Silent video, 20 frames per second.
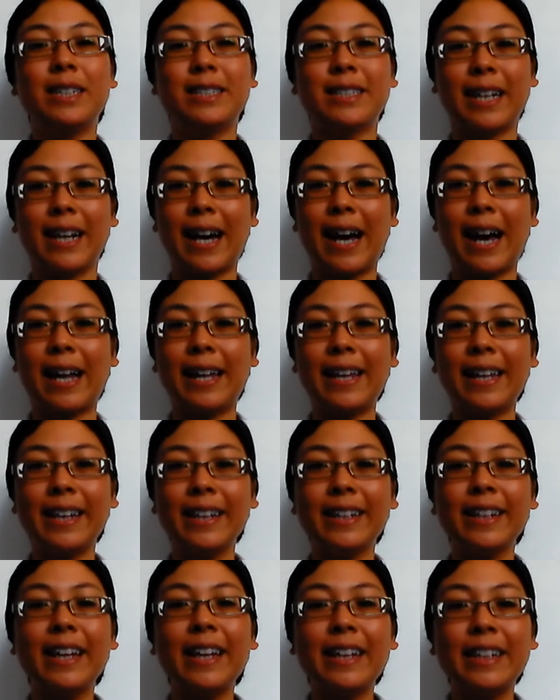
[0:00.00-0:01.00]
Sa ngalan
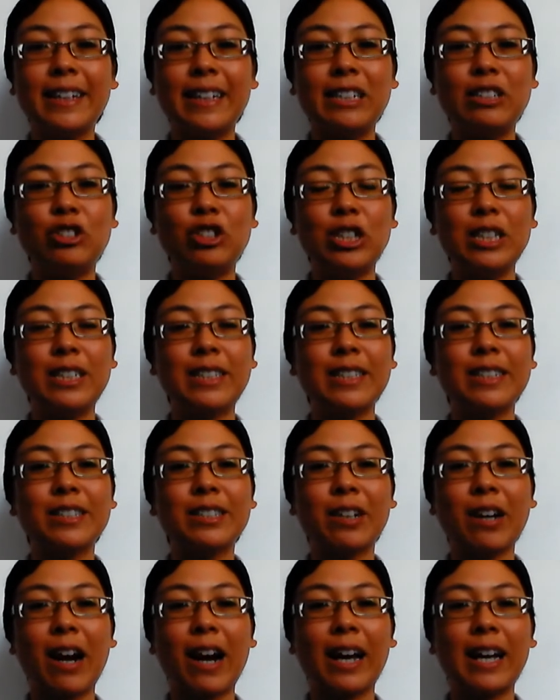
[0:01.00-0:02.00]
ni Jesus
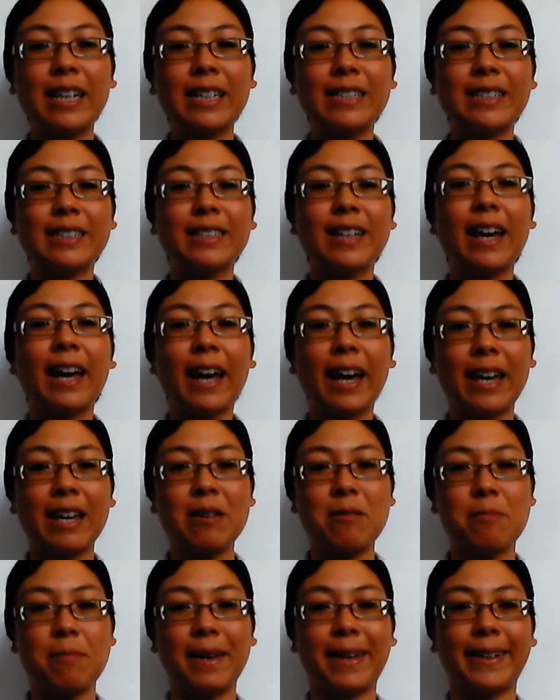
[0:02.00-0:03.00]
Christ,
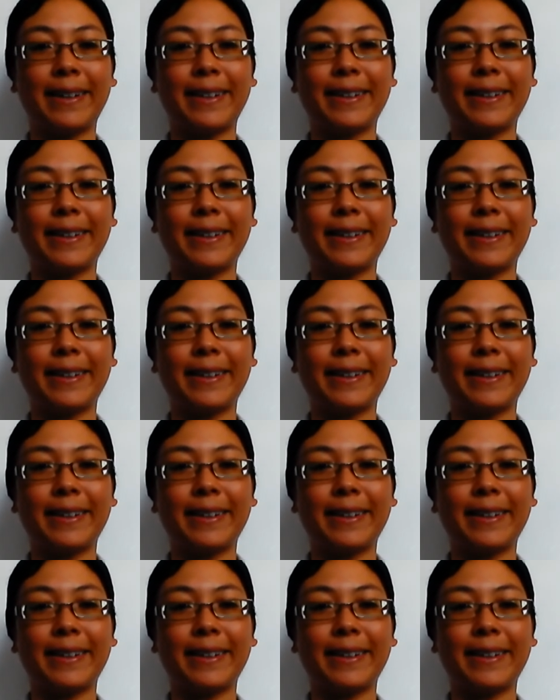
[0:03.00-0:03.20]
Amen.